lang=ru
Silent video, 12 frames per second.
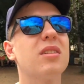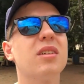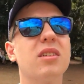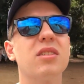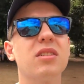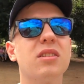
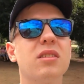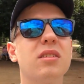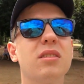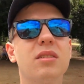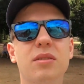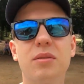так же.
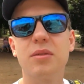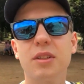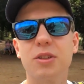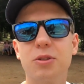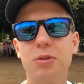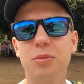
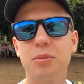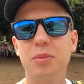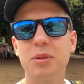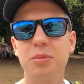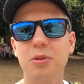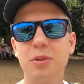Так что
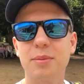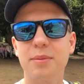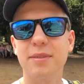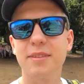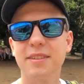посмотрим,